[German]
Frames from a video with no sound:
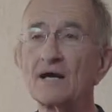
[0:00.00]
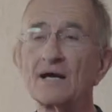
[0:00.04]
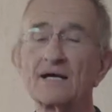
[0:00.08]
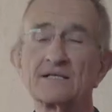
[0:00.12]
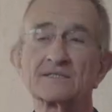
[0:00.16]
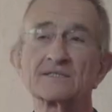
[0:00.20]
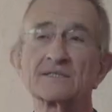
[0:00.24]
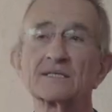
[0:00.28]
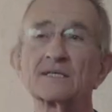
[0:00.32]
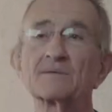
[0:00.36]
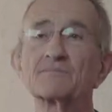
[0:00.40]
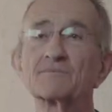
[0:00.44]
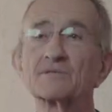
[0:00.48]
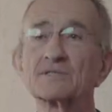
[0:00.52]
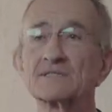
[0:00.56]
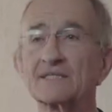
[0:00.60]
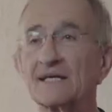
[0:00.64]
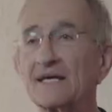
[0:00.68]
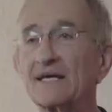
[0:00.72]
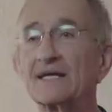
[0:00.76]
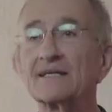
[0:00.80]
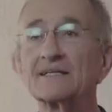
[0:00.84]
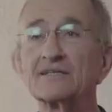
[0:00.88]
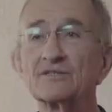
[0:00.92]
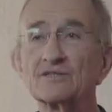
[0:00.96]
Also gibt es
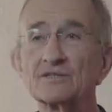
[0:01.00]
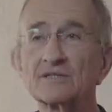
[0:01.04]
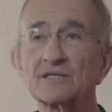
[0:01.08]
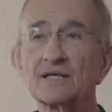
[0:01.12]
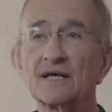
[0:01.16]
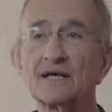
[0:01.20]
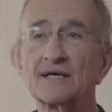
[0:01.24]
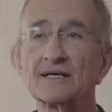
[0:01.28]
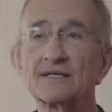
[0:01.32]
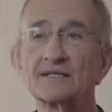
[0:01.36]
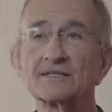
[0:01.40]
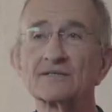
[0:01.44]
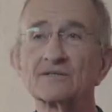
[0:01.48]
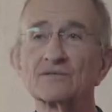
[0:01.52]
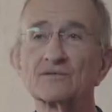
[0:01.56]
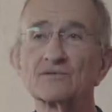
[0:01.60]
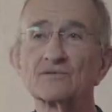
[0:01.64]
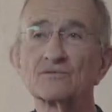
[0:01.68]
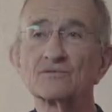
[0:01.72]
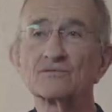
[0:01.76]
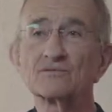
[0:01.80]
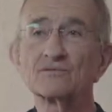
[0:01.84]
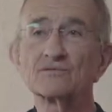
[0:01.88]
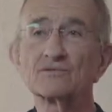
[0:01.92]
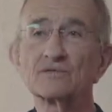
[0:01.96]

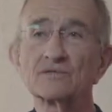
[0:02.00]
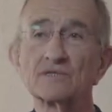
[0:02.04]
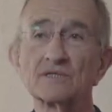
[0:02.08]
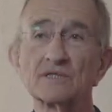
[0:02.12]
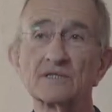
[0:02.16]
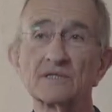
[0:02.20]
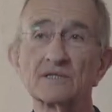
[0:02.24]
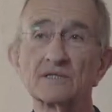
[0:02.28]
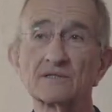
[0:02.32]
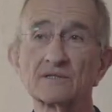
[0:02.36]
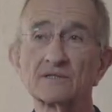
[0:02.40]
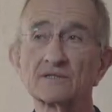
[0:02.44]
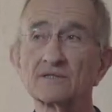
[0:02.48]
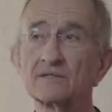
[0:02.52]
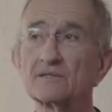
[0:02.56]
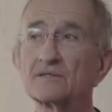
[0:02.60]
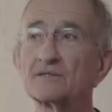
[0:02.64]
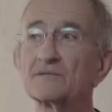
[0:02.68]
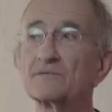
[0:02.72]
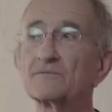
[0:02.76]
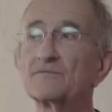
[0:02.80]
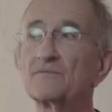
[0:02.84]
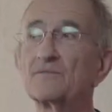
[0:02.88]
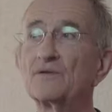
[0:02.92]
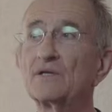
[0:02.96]
Ähnlichkeiten und die äh,
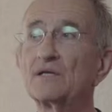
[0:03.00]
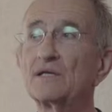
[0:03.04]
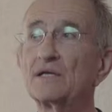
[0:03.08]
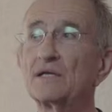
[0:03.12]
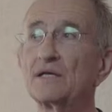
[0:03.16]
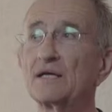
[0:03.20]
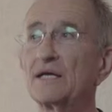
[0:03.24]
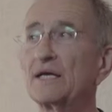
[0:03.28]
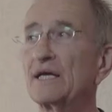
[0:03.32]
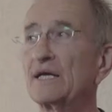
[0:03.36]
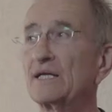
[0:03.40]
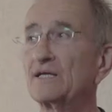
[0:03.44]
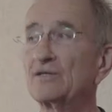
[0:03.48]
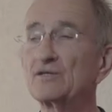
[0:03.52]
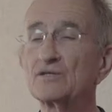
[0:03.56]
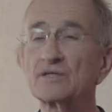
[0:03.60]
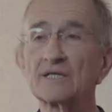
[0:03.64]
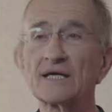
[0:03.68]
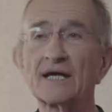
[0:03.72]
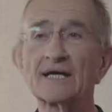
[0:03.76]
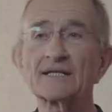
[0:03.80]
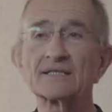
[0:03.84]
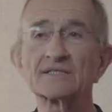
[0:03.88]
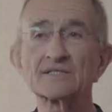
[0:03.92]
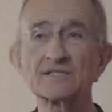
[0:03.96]

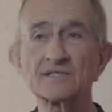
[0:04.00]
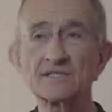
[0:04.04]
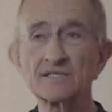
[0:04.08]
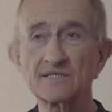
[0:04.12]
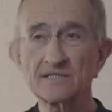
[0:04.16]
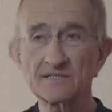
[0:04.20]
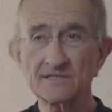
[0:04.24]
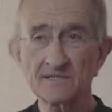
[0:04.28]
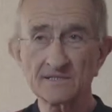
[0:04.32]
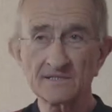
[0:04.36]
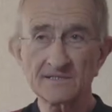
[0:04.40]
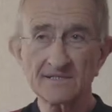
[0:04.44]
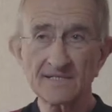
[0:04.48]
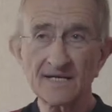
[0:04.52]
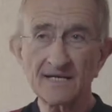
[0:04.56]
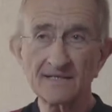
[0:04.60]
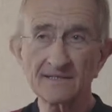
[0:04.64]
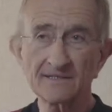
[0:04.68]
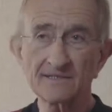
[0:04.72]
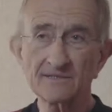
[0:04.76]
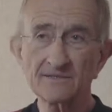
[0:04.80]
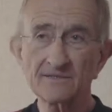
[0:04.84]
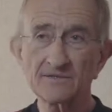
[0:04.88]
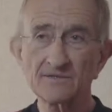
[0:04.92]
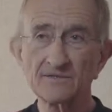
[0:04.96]
Ähnlichkeiten sind
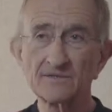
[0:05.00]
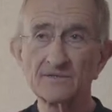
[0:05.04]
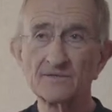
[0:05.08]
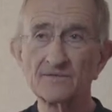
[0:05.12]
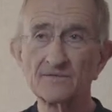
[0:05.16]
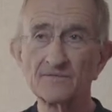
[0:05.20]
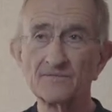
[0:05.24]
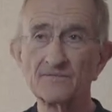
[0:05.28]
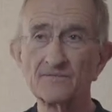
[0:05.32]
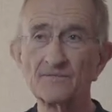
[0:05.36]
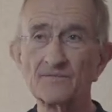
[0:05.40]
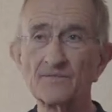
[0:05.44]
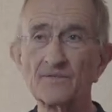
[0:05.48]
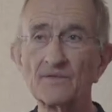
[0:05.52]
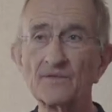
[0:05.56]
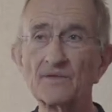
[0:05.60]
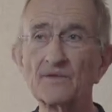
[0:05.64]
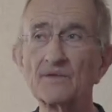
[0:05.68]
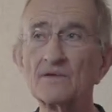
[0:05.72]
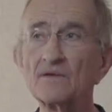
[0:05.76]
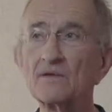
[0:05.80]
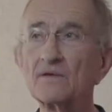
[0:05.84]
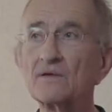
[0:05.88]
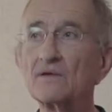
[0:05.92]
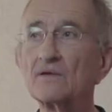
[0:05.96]
interessant.
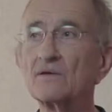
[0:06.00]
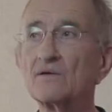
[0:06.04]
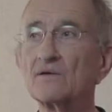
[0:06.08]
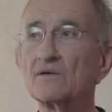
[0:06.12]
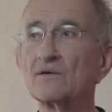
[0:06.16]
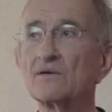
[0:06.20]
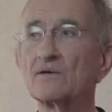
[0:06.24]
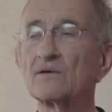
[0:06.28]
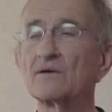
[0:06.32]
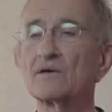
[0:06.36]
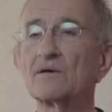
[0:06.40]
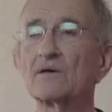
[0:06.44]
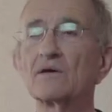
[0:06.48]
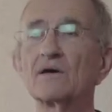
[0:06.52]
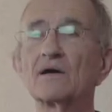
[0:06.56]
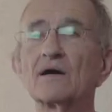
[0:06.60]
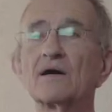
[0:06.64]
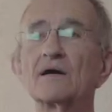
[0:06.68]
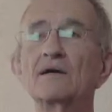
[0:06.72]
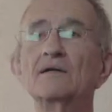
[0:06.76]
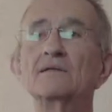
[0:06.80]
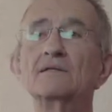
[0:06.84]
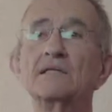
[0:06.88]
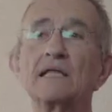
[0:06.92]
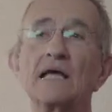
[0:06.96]
Äh,
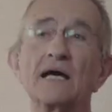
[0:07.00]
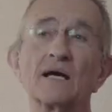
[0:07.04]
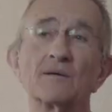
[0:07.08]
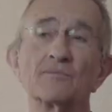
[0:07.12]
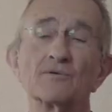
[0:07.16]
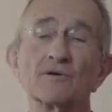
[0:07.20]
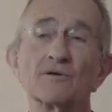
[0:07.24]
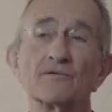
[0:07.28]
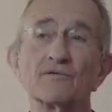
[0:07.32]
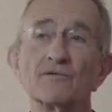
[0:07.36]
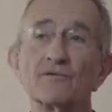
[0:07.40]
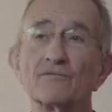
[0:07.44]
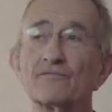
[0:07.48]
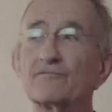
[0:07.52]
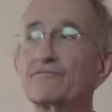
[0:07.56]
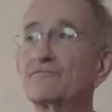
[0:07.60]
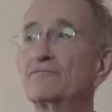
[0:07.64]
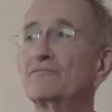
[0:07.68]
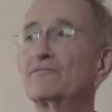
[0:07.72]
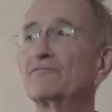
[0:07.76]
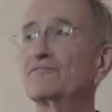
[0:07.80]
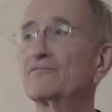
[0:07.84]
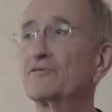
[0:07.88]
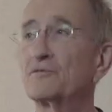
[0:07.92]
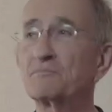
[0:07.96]
aber
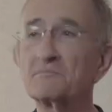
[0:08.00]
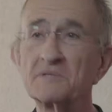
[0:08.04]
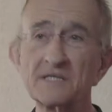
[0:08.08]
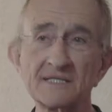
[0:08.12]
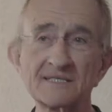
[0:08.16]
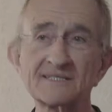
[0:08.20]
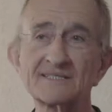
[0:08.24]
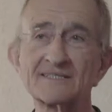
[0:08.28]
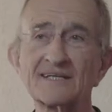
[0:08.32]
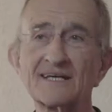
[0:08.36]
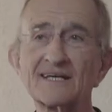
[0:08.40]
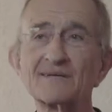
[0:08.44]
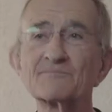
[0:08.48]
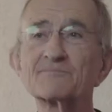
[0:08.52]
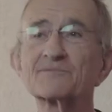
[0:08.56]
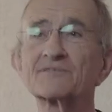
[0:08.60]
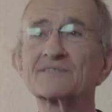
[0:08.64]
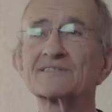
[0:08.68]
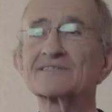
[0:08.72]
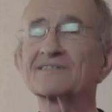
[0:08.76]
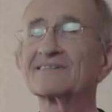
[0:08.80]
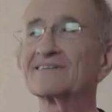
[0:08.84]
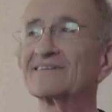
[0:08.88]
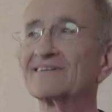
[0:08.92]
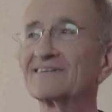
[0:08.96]
für mich
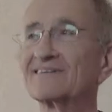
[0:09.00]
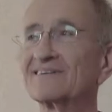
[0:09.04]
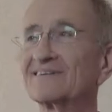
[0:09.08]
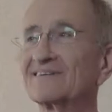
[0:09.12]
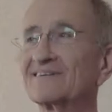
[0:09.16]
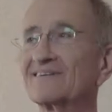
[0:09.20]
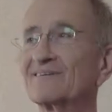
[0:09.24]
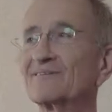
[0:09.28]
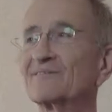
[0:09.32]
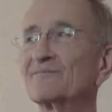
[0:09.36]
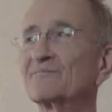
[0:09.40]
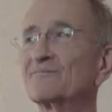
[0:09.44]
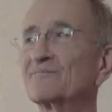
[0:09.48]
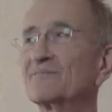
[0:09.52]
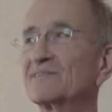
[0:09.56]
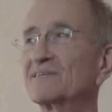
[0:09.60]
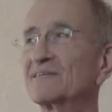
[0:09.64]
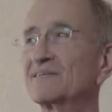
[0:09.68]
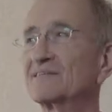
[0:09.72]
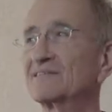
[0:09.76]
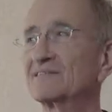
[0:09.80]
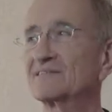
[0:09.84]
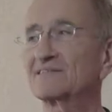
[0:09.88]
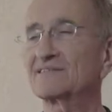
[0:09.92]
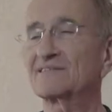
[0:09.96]
selbst äh,
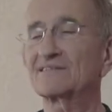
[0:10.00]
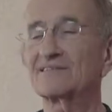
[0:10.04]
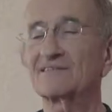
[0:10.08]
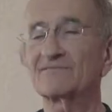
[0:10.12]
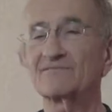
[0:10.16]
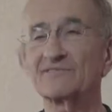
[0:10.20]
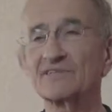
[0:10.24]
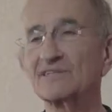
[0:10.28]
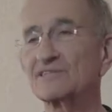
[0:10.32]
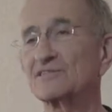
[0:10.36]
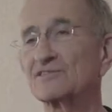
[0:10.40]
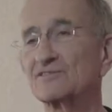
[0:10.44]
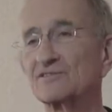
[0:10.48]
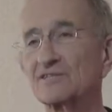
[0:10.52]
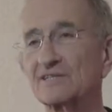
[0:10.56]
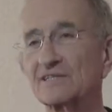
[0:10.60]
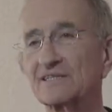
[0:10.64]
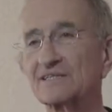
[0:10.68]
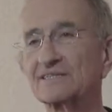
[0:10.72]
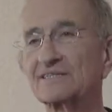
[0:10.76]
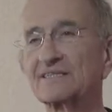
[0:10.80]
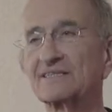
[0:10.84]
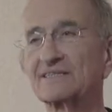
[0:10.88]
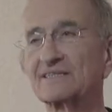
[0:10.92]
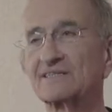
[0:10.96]
ist es
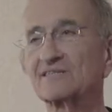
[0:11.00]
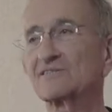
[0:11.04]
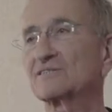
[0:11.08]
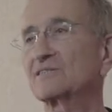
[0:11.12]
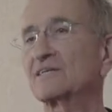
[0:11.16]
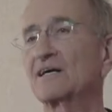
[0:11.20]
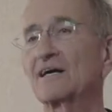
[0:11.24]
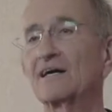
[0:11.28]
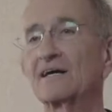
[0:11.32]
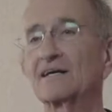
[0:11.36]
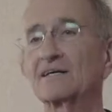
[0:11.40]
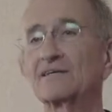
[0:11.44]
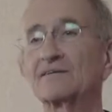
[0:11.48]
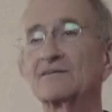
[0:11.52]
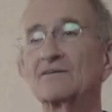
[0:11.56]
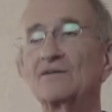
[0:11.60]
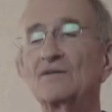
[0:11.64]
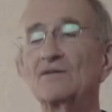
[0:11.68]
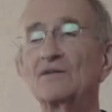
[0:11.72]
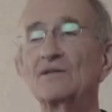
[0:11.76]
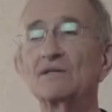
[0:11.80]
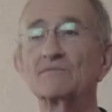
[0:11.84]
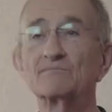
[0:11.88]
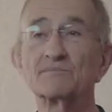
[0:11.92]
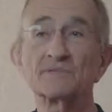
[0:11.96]
wichtig, dass ich sage,
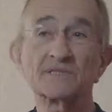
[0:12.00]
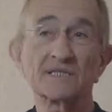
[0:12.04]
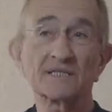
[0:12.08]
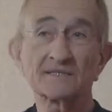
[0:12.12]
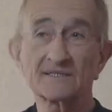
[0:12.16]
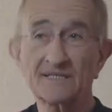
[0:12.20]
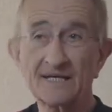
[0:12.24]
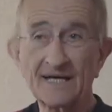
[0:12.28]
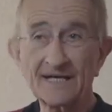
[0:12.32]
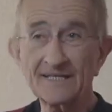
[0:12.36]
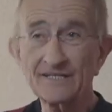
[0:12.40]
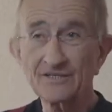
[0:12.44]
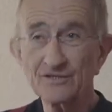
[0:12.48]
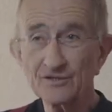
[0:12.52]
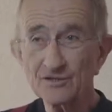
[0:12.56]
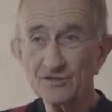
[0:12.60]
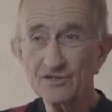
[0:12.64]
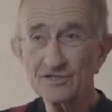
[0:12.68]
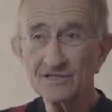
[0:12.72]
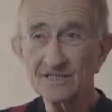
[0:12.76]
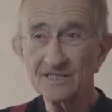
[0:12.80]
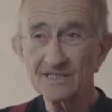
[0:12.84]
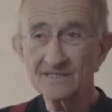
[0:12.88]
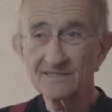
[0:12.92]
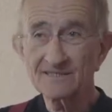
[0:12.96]
mich hat keiner
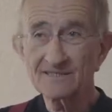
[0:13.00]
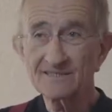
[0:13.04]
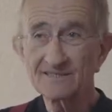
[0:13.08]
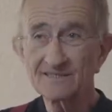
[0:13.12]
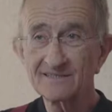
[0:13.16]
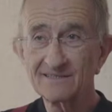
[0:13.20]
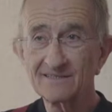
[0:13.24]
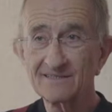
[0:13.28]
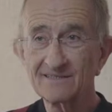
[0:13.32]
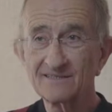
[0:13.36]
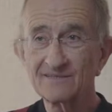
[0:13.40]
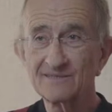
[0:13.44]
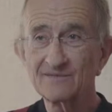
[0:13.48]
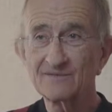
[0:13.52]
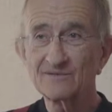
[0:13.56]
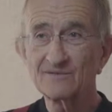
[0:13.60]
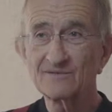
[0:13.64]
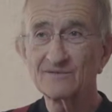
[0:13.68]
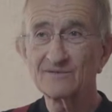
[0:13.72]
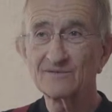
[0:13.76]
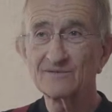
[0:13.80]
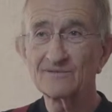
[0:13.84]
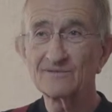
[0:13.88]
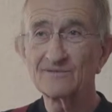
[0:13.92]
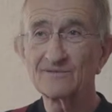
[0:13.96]
geschickt
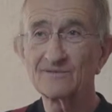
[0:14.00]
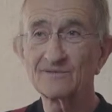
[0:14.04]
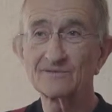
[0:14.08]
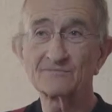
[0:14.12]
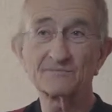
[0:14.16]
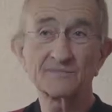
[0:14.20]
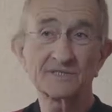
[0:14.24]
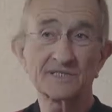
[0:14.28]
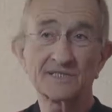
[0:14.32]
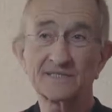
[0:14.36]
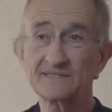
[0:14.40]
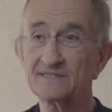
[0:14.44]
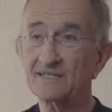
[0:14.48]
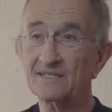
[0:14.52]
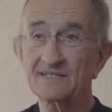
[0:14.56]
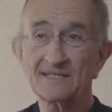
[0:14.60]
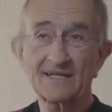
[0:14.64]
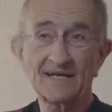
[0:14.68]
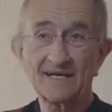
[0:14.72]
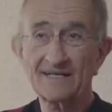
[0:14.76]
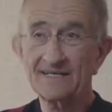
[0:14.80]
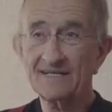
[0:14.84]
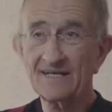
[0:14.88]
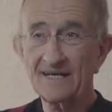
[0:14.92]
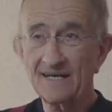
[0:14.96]
und mich hat
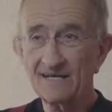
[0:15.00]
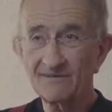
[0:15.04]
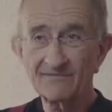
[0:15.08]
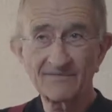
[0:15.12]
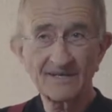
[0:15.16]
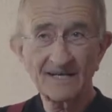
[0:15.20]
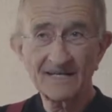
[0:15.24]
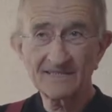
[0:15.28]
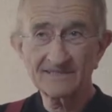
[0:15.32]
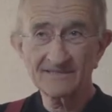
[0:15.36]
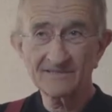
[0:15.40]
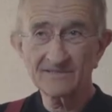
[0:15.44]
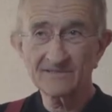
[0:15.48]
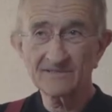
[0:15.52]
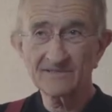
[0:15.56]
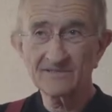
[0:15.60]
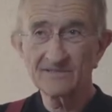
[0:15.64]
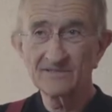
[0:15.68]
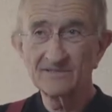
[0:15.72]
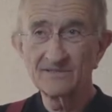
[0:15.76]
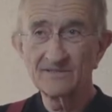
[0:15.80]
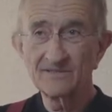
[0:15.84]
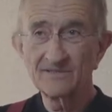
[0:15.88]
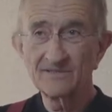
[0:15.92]
keiner erwartet.